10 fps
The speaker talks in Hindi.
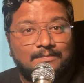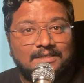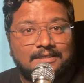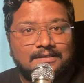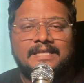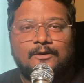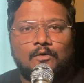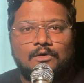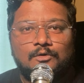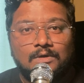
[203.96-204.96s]
सलमान की
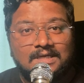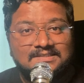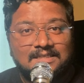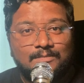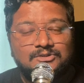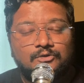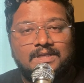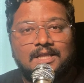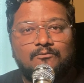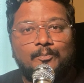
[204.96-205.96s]
देखो डुलकर सलमान जो
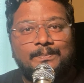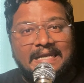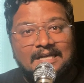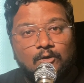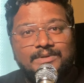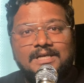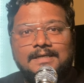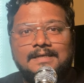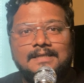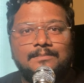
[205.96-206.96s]
है ना वो
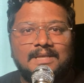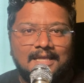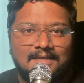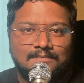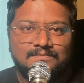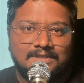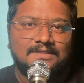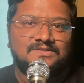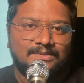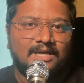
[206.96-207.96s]
प्रीडोमिनेटली मलयालम
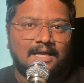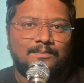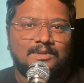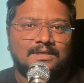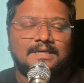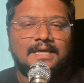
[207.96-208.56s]
इंडस्ट्री में काम करते